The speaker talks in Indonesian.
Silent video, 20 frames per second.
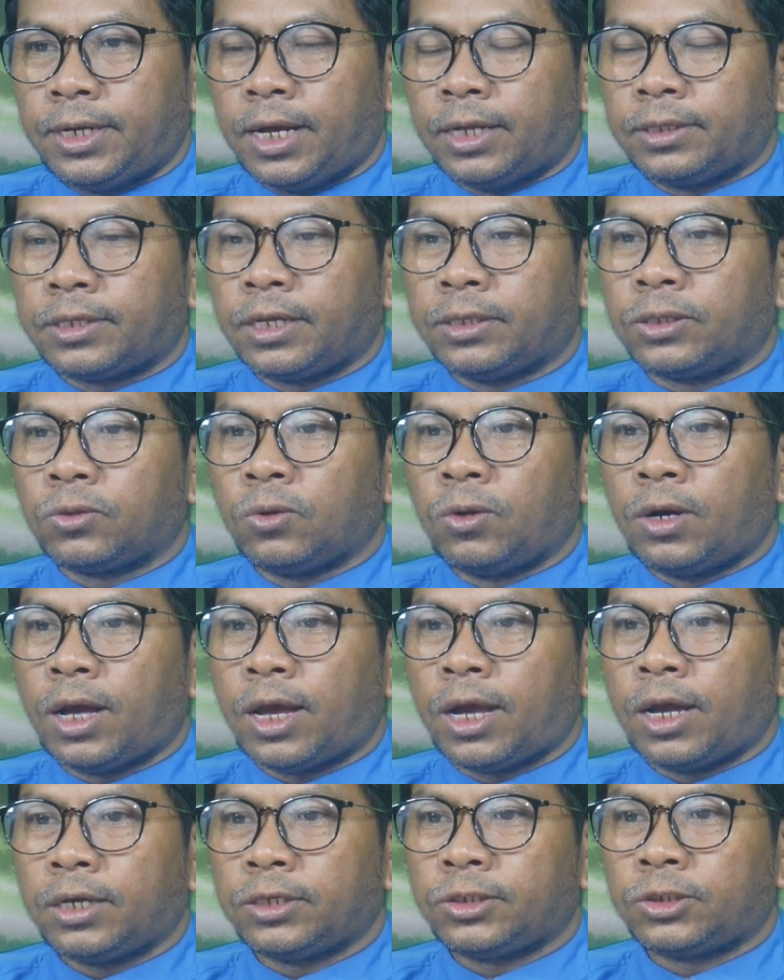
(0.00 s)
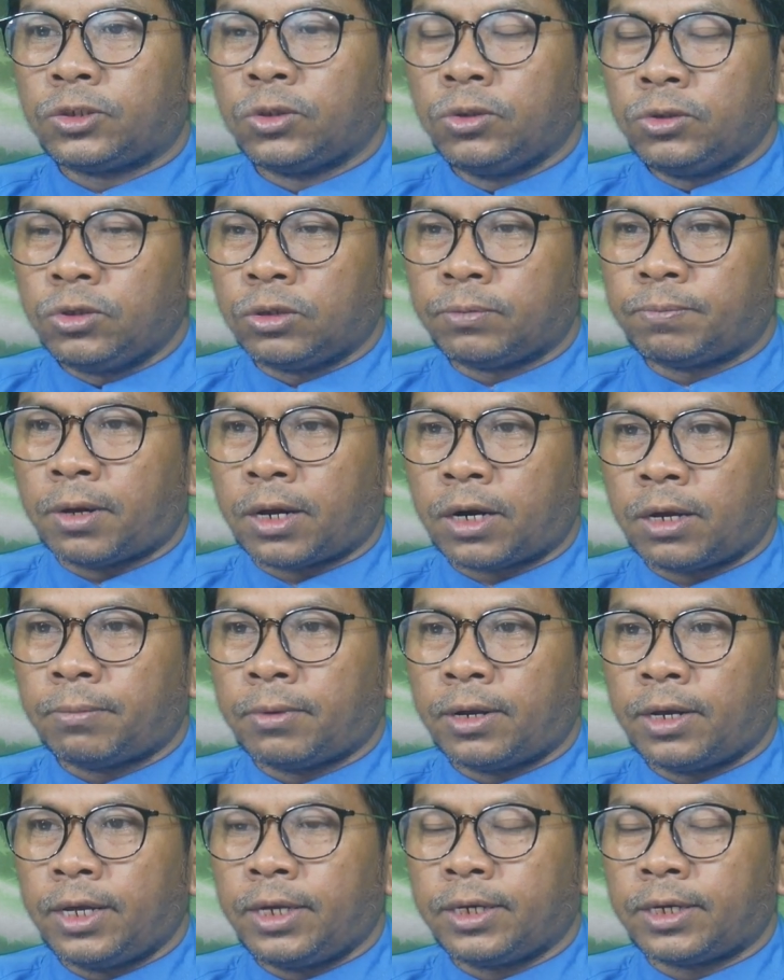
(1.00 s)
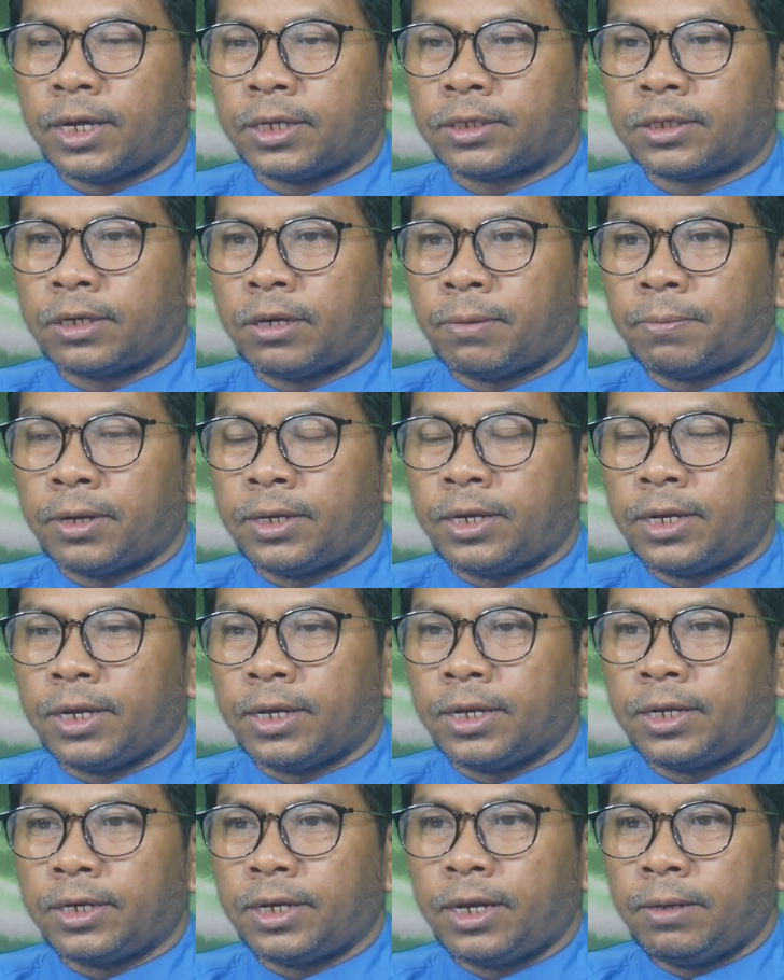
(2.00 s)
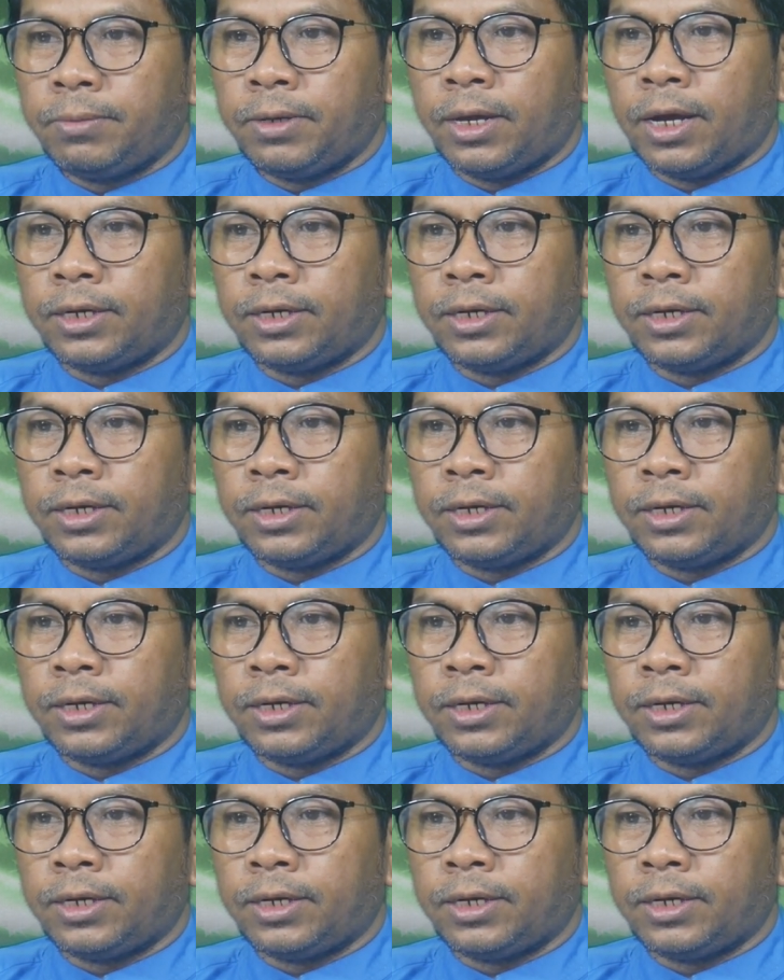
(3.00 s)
Dan tentulah sujud para malaikat kepada Nabi